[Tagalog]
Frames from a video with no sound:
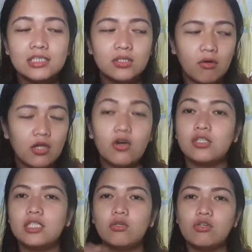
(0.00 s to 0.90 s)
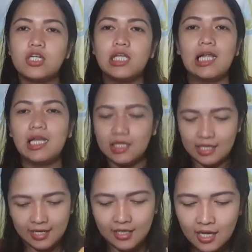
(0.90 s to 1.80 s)
So, ayun, dito ko siya
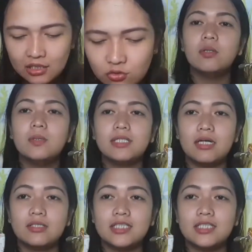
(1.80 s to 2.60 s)
nilalagay. So, may 1,000,